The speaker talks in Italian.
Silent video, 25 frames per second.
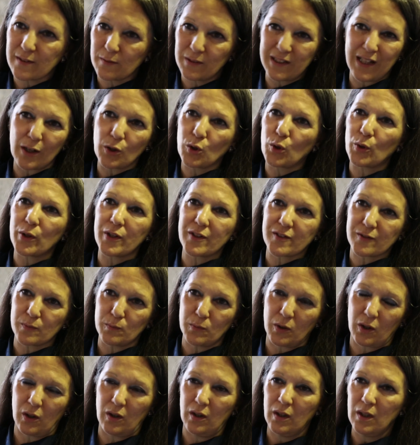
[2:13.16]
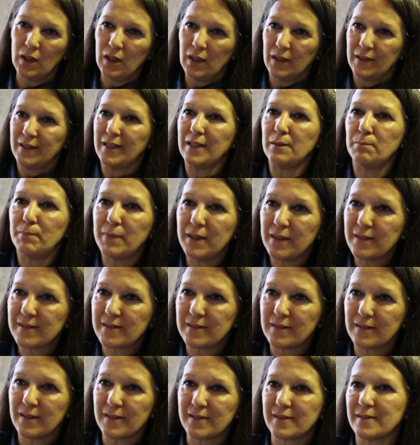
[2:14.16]
egoismo del
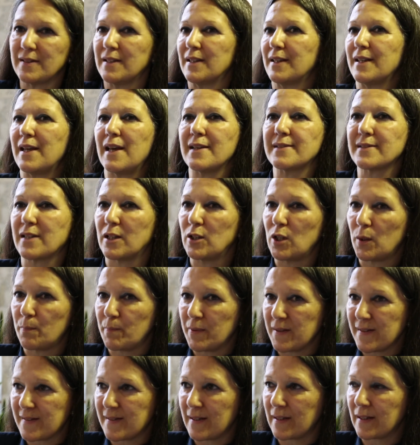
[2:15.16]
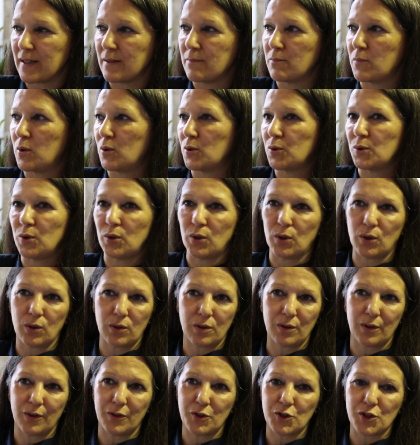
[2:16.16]
business e riescano a pensare in modo
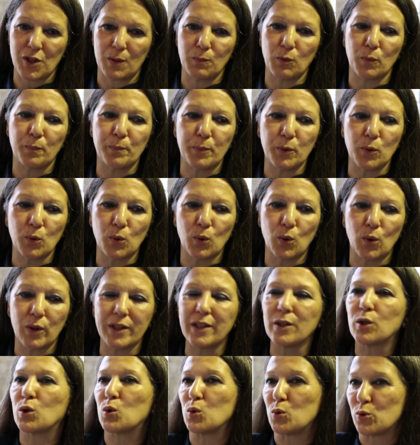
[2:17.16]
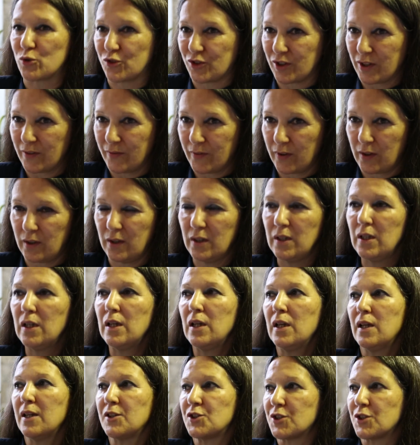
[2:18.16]
eh, diciamo, più inclusivo.